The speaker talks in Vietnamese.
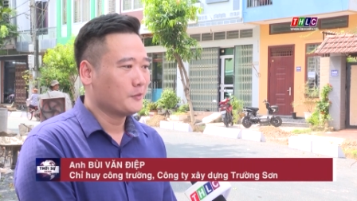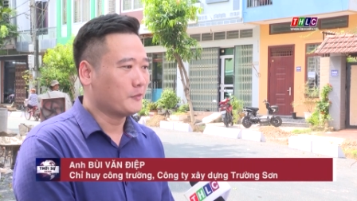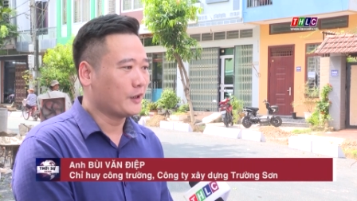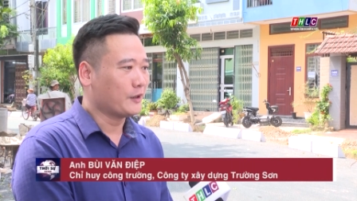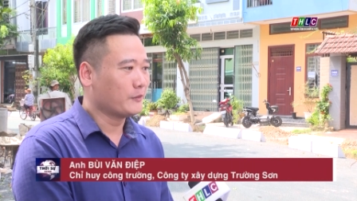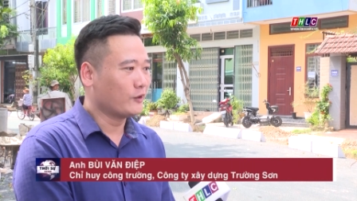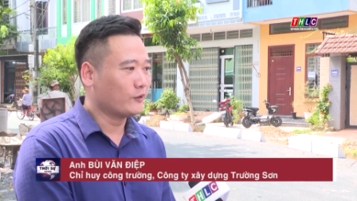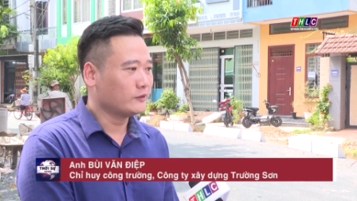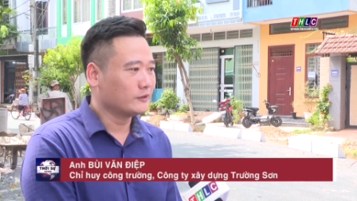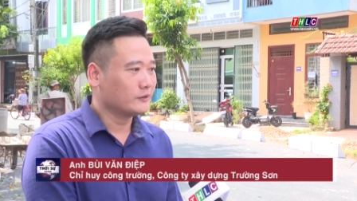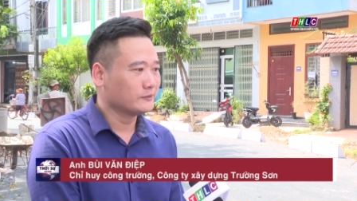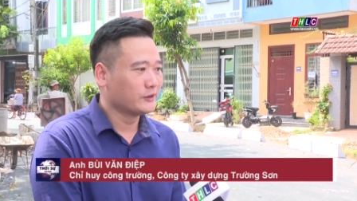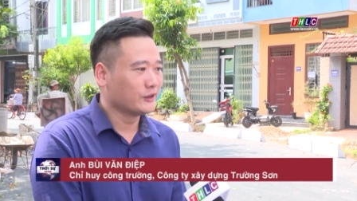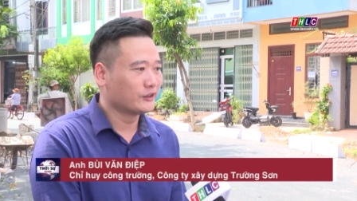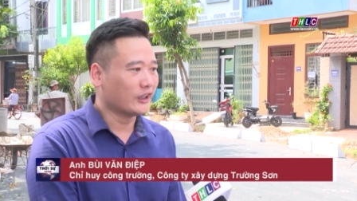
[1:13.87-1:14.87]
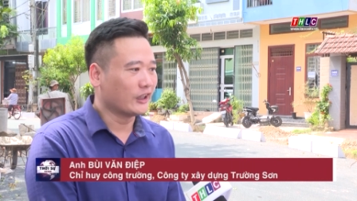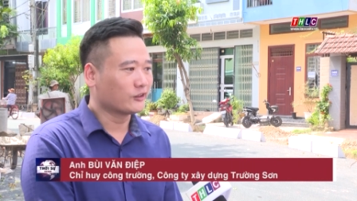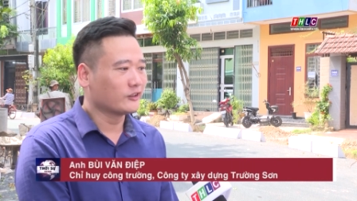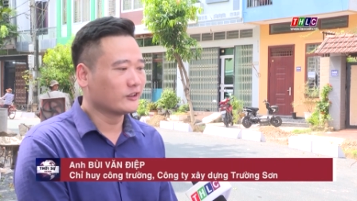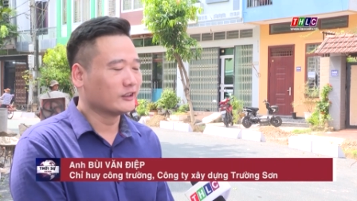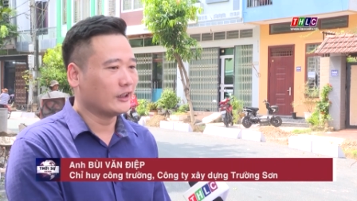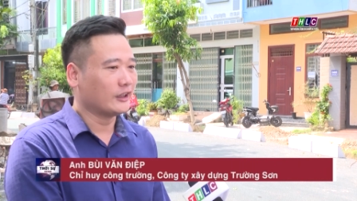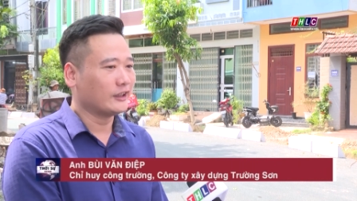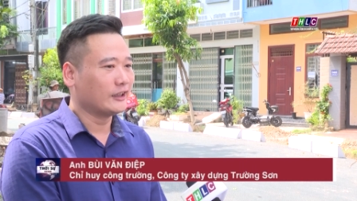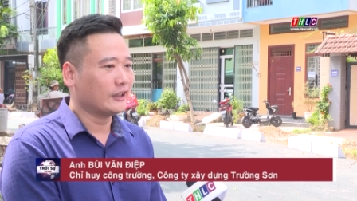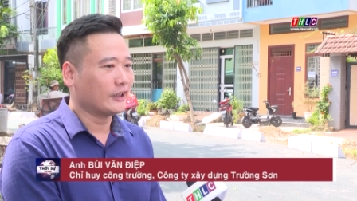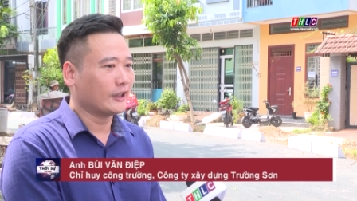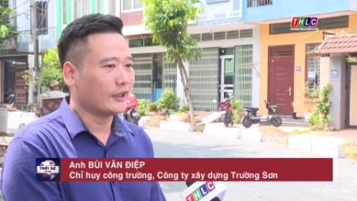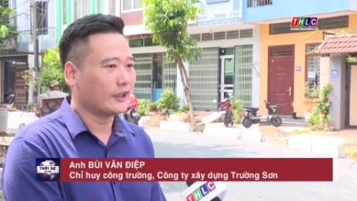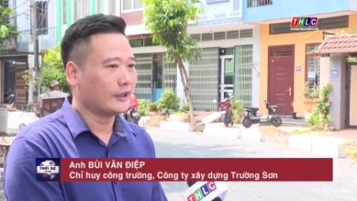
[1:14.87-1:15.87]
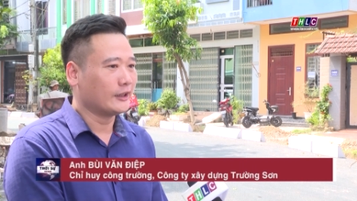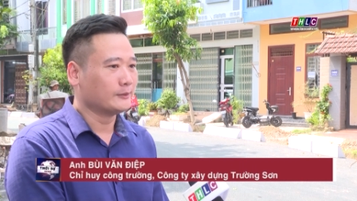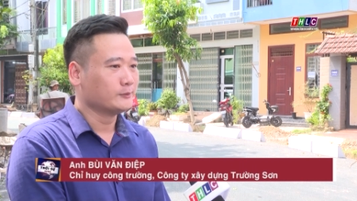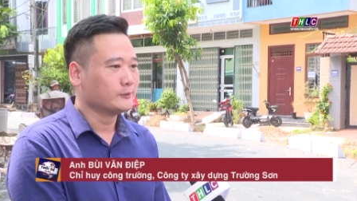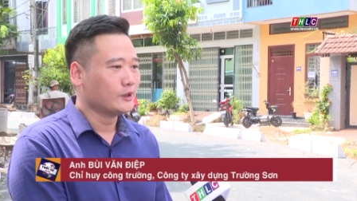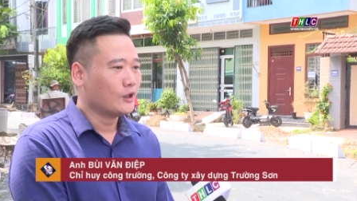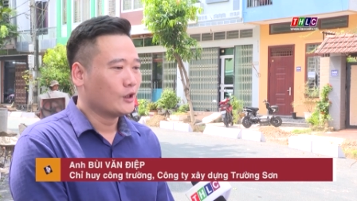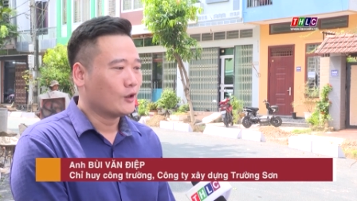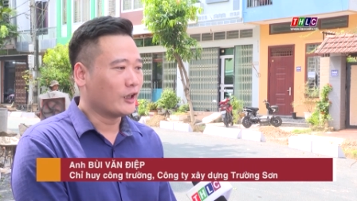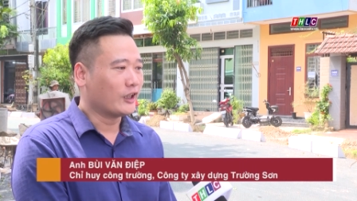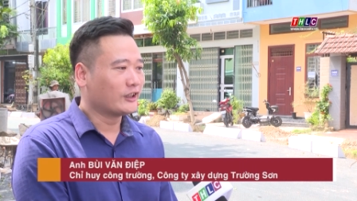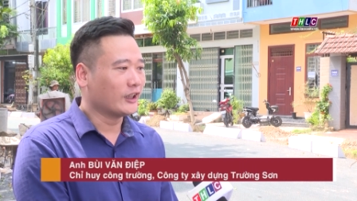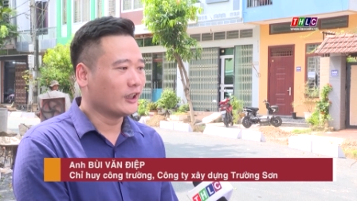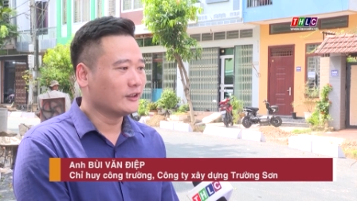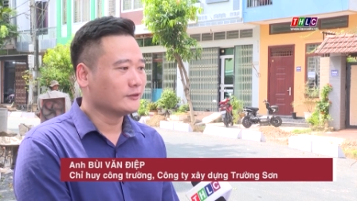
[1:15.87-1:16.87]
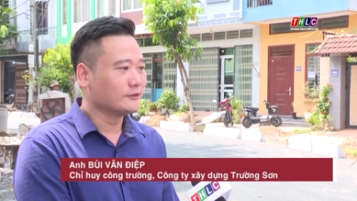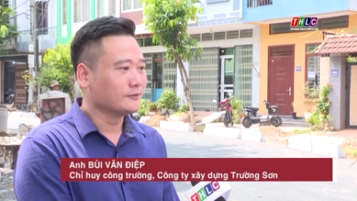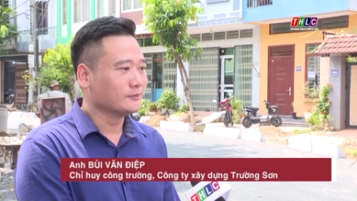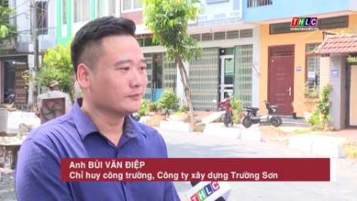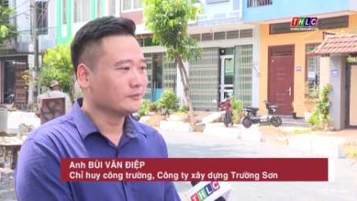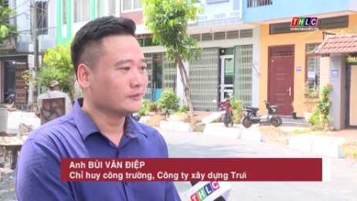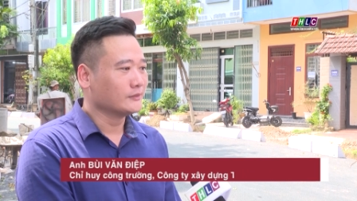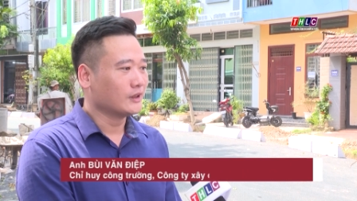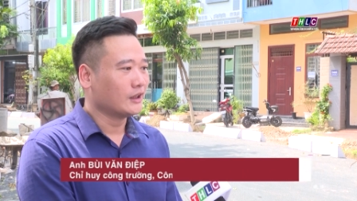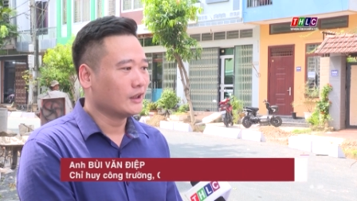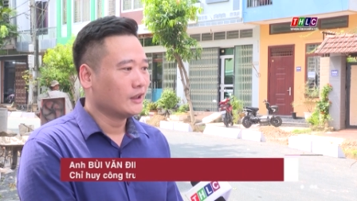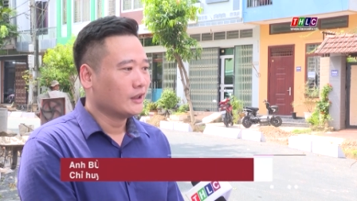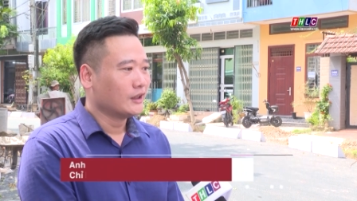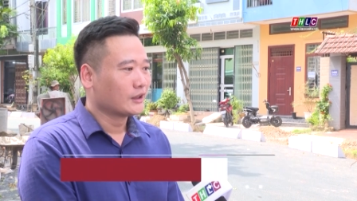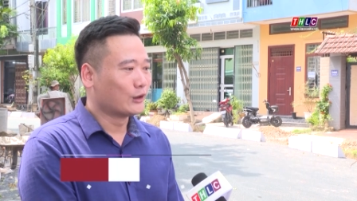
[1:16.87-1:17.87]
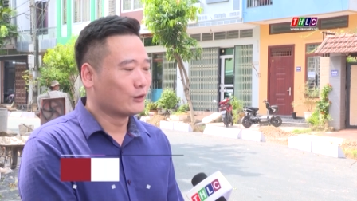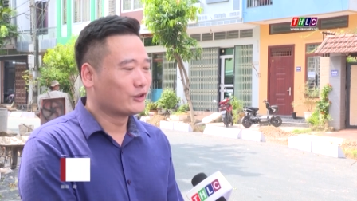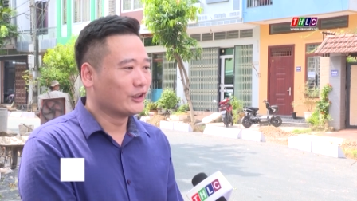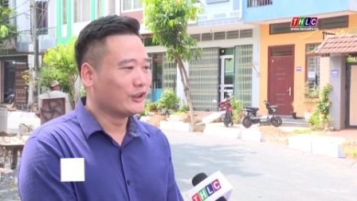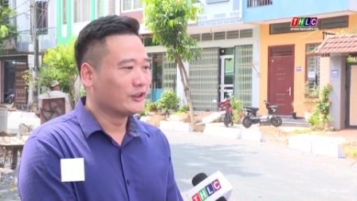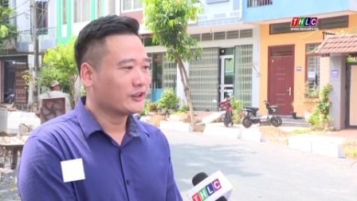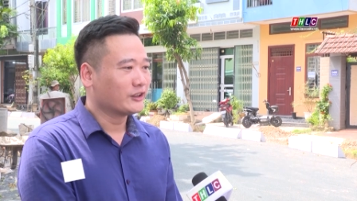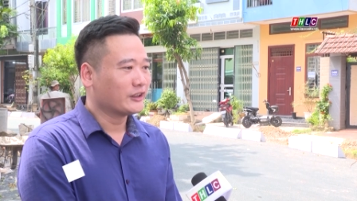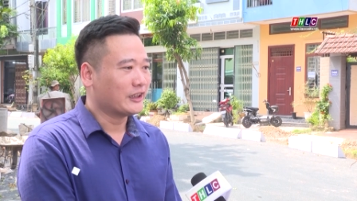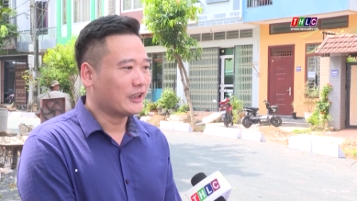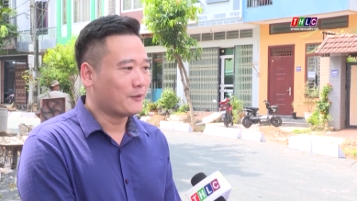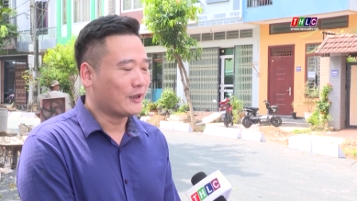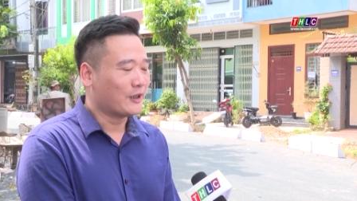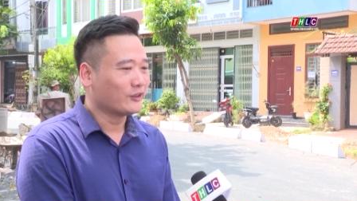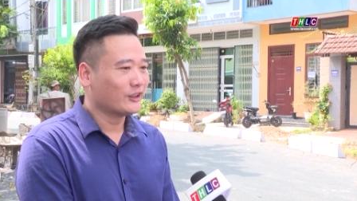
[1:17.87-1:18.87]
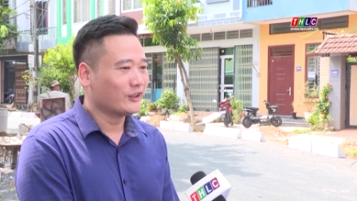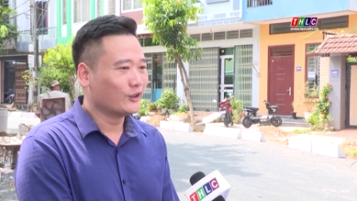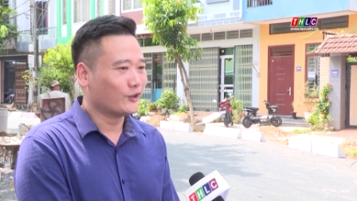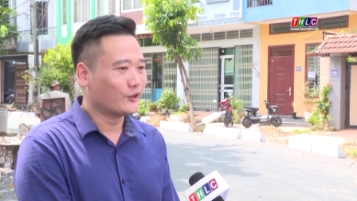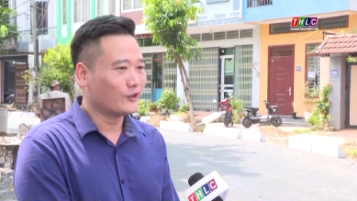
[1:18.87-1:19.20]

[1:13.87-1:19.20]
máy móc, phương tiện con người để à, hoàn thiện ừ, công trình để đảm bảo tiến độ.